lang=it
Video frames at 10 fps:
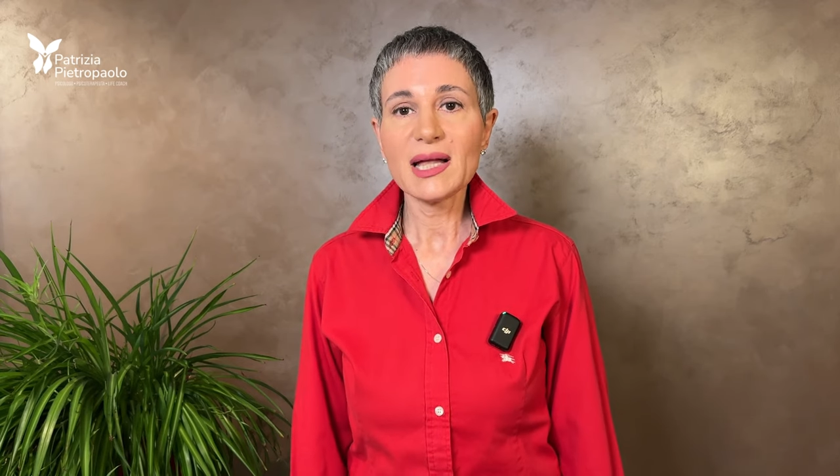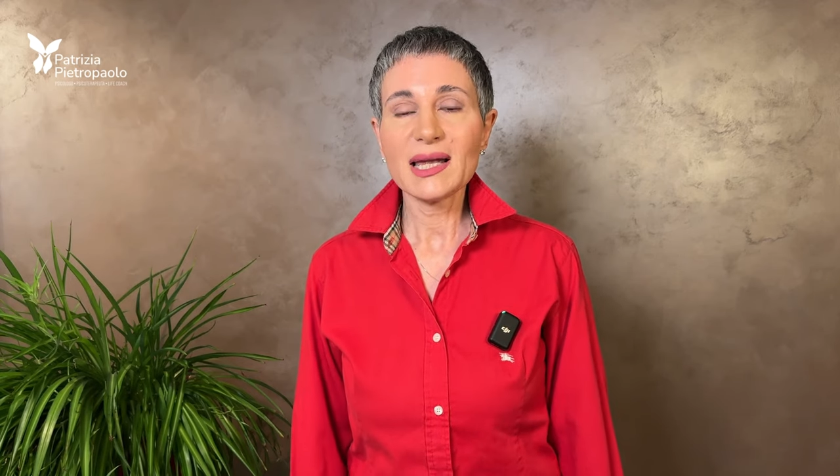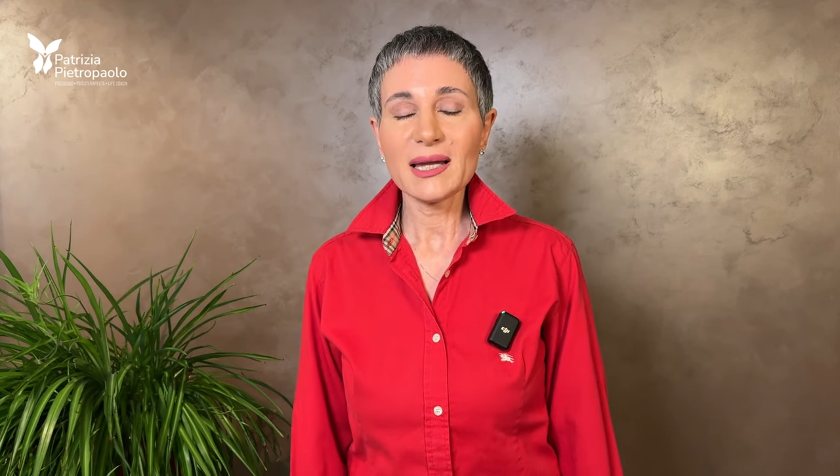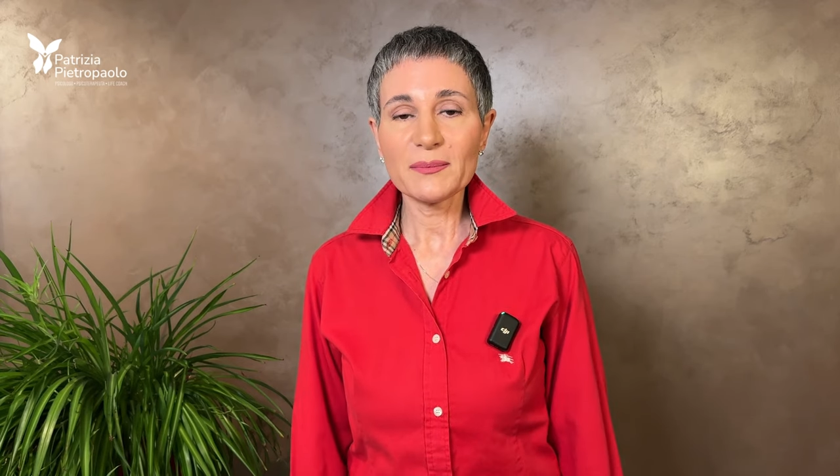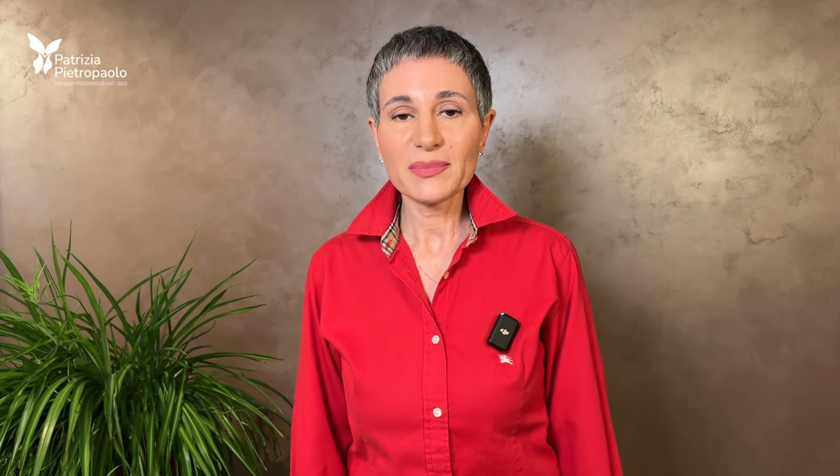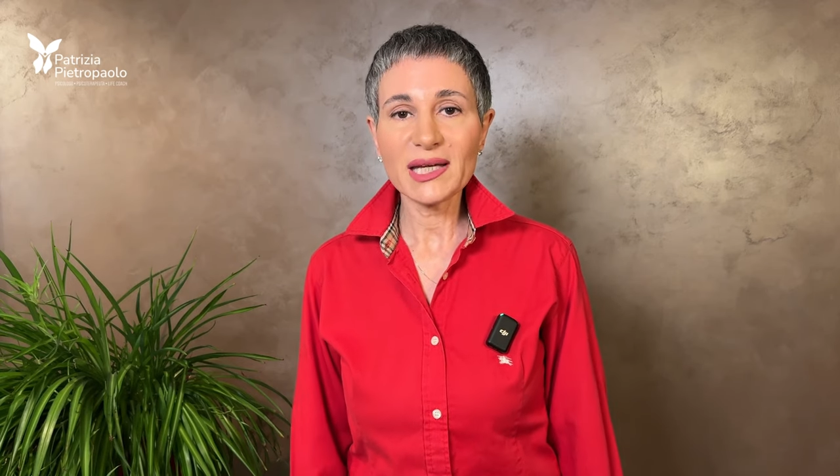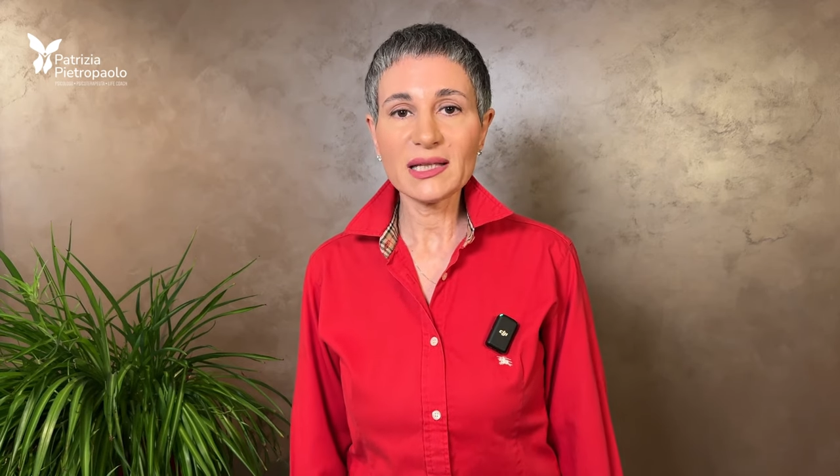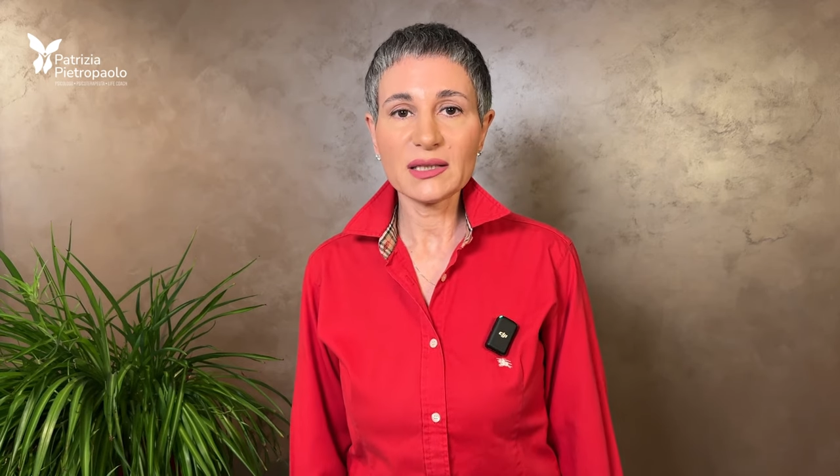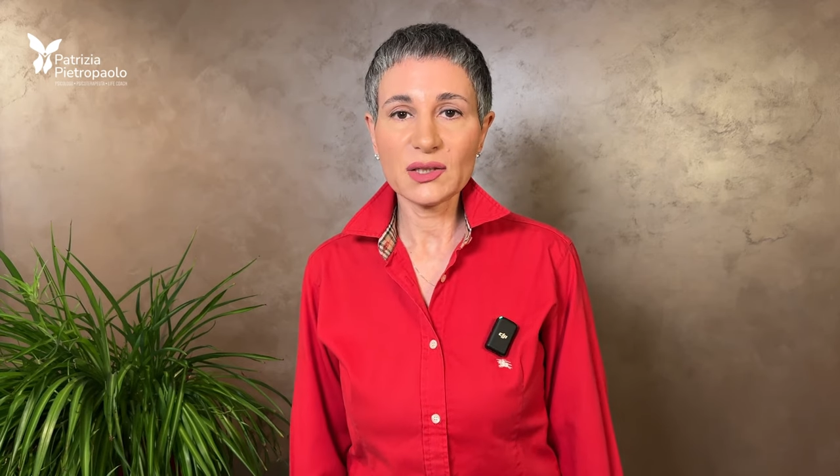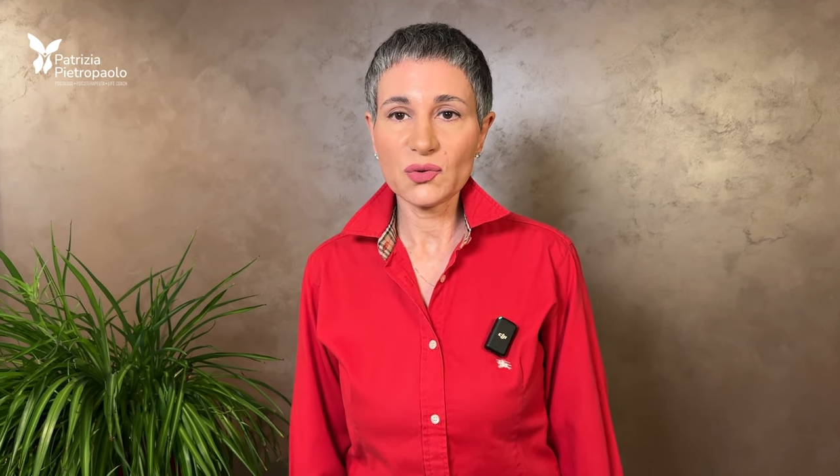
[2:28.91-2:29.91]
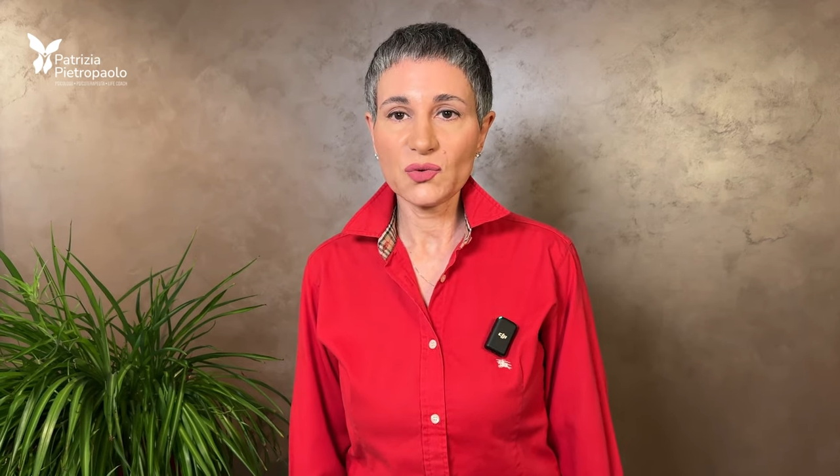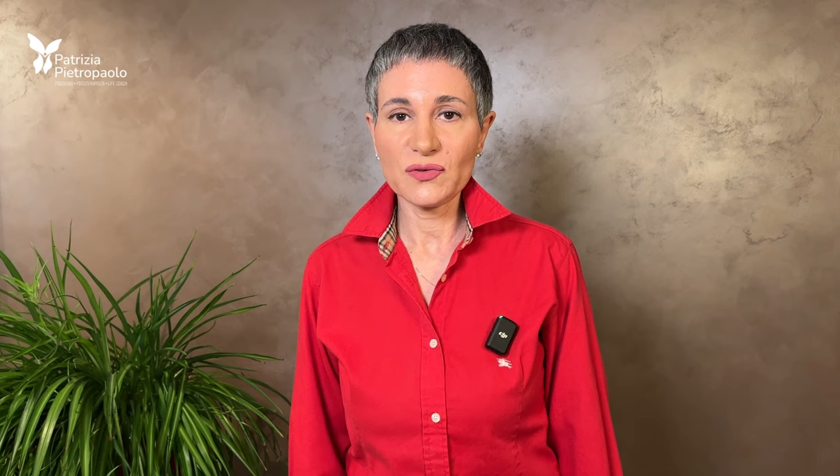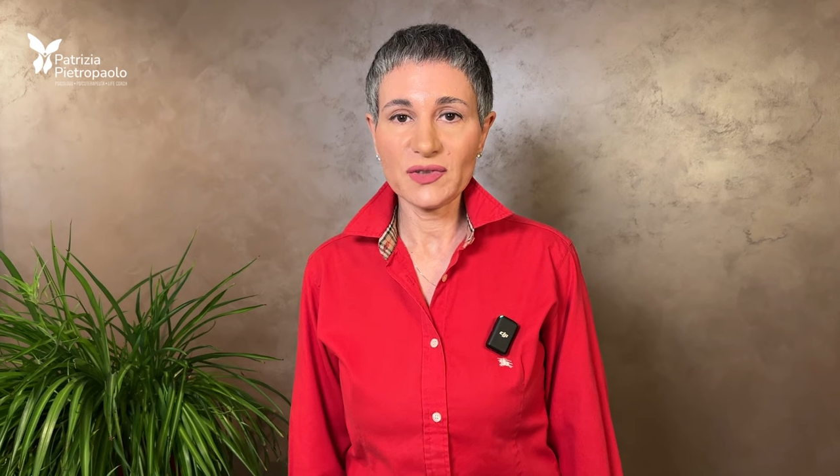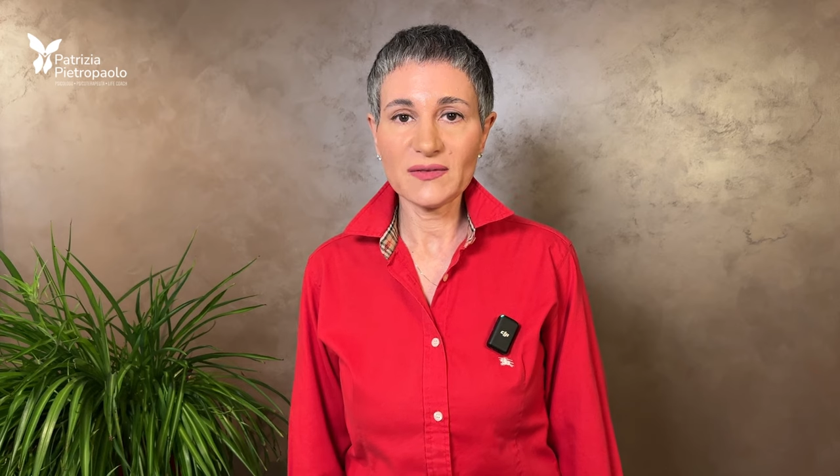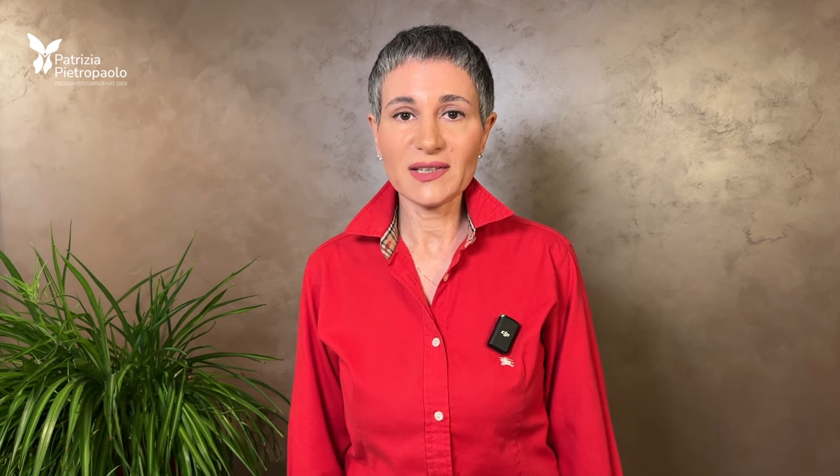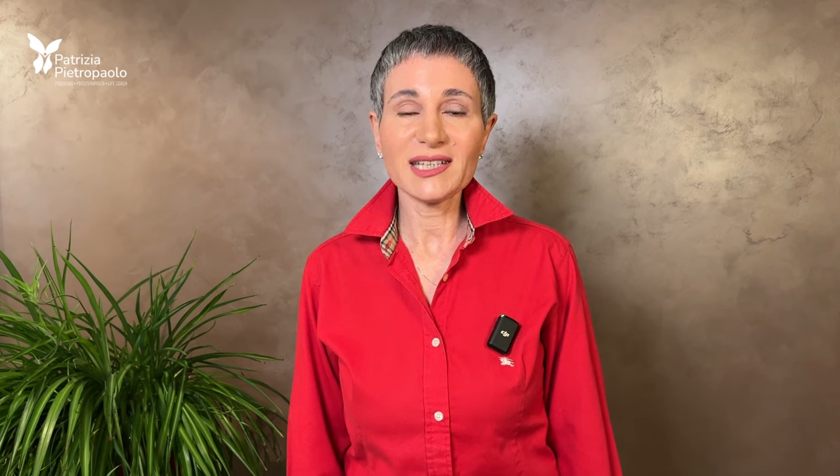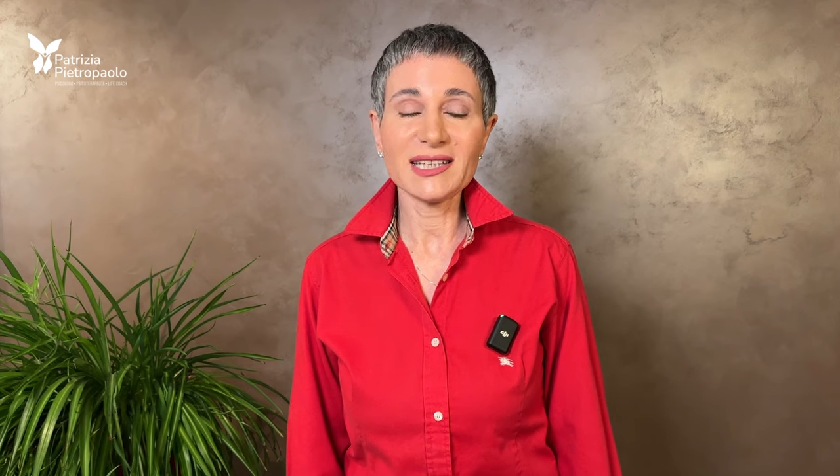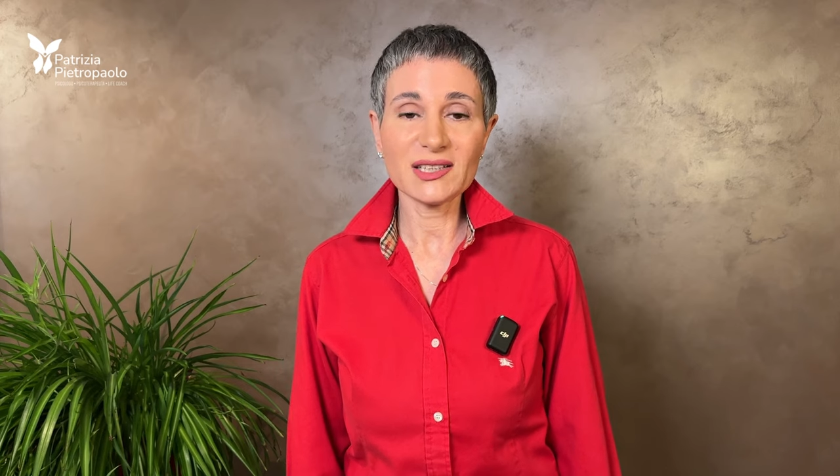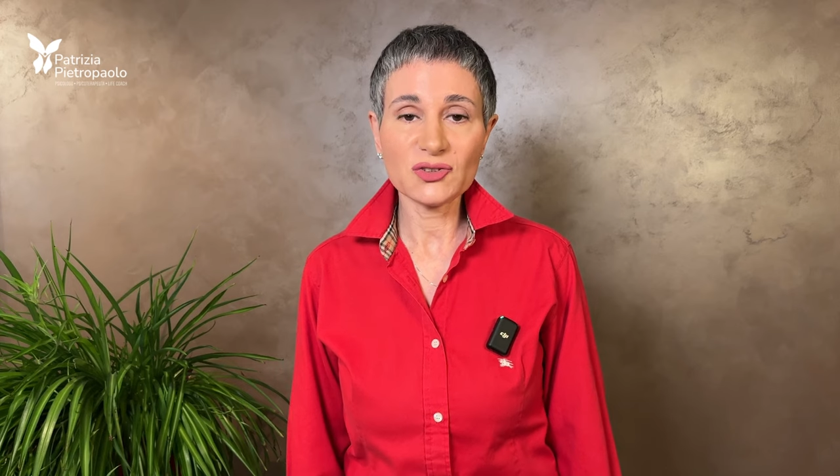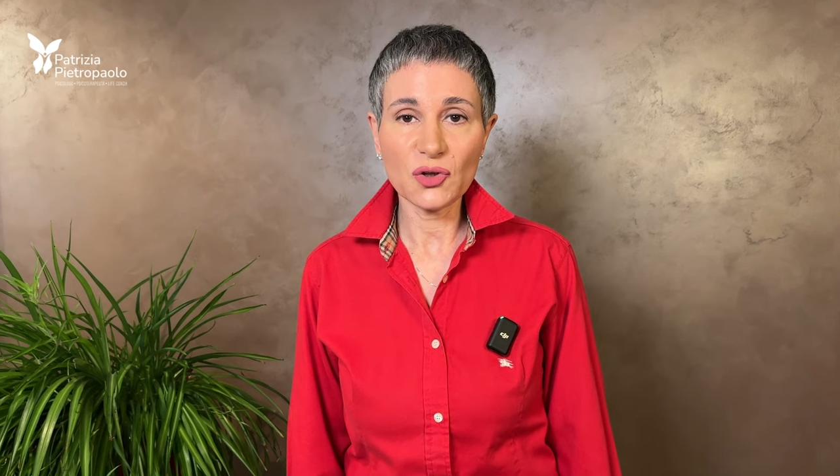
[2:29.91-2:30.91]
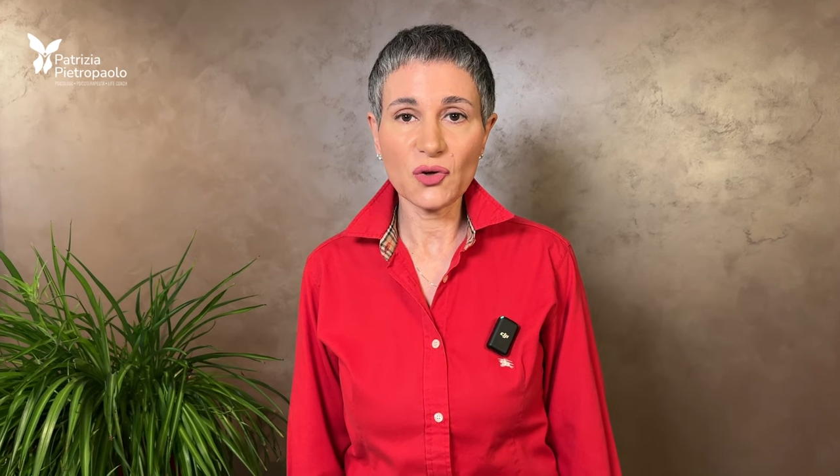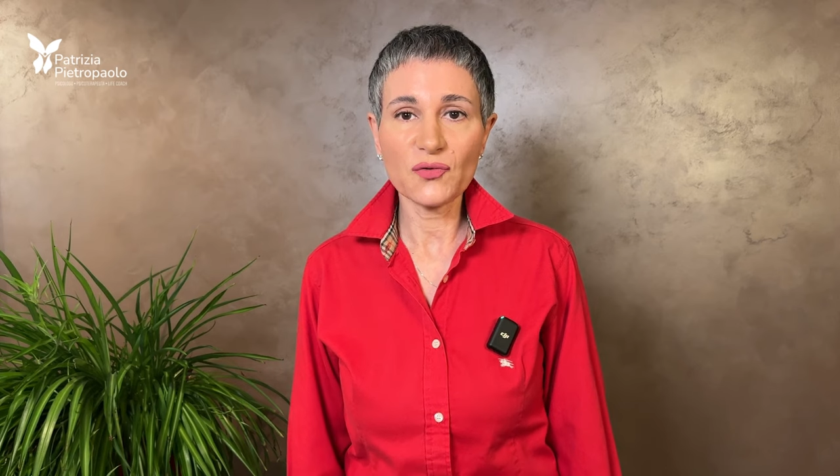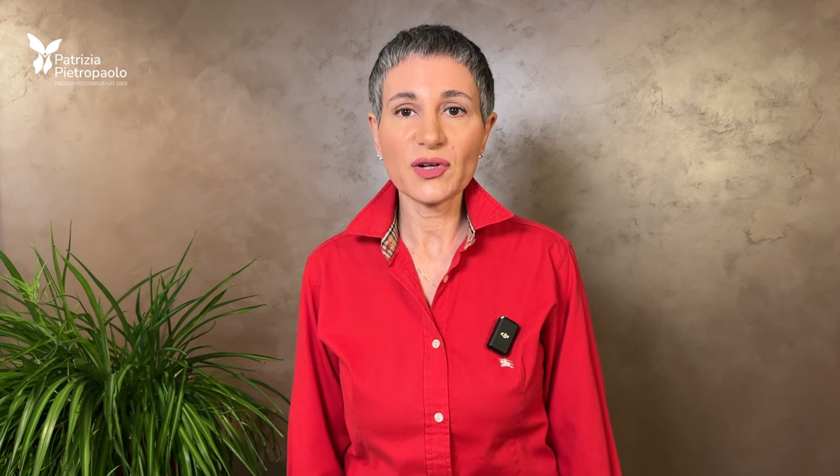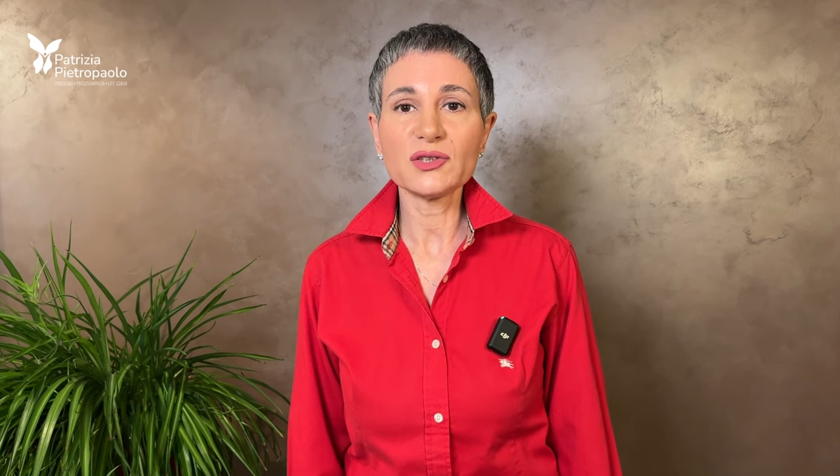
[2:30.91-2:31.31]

l'ambiente in cui vive chi ne soffre,